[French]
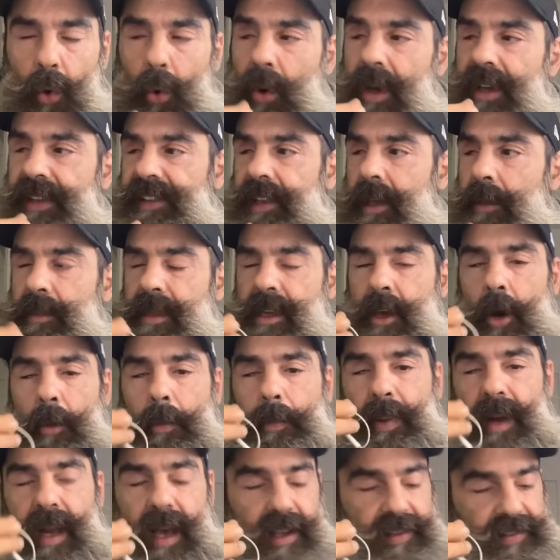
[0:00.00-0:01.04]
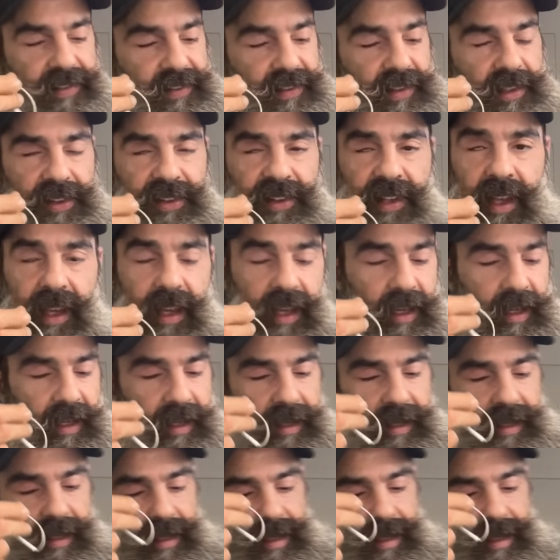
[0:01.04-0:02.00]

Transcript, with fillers: ont été mis en place des